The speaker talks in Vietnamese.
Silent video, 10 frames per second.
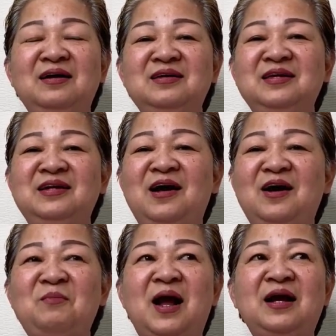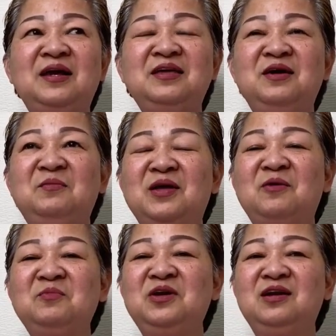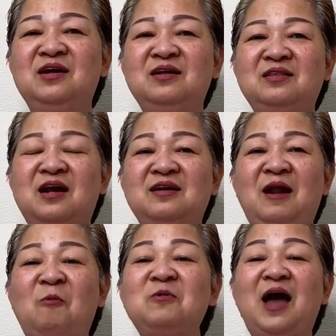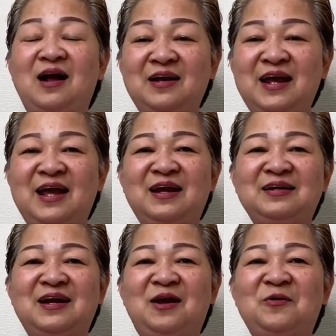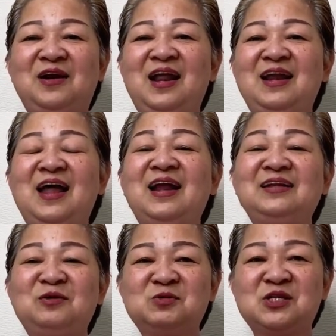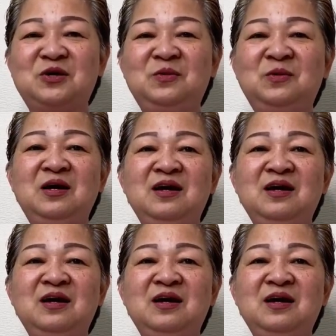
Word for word: uh, gì đó bán cái gì mà giống như là thịt động vật đi ha bắt đầu nó lên lên chút xíu